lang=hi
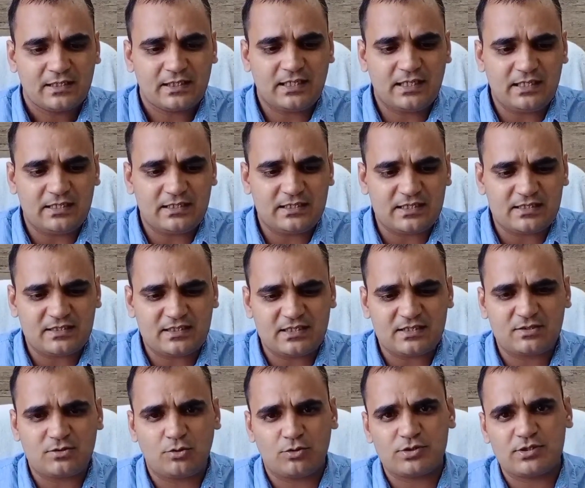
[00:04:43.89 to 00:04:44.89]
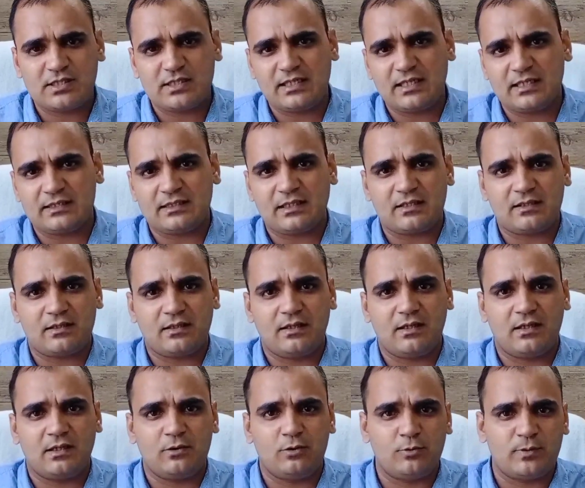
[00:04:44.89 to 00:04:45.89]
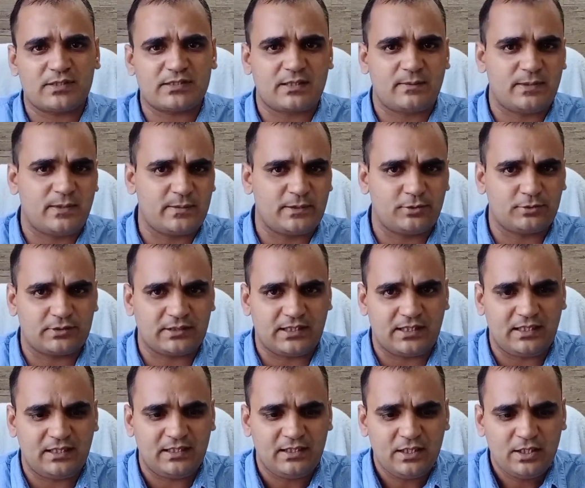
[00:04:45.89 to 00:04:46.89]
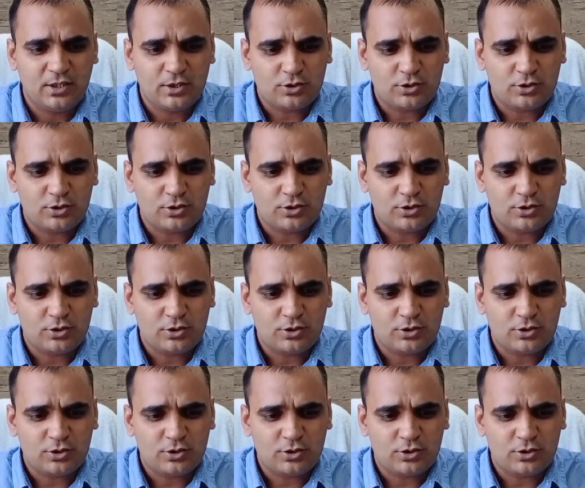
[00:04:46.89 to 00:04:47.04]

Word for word: कि किस किस कोस्टिंग के अंदर लूवर्स अवेलेबल होते हैं